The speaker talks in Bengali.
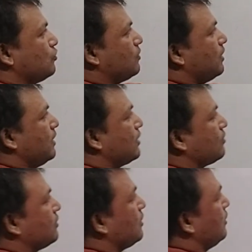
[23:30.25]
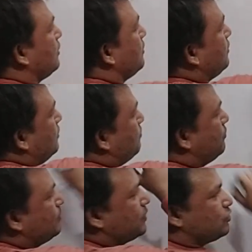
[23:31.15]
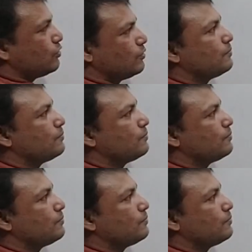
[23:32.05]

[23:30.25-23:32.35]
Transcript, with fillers: সংখ্যা এগারো দ্বারা বিভাজ্য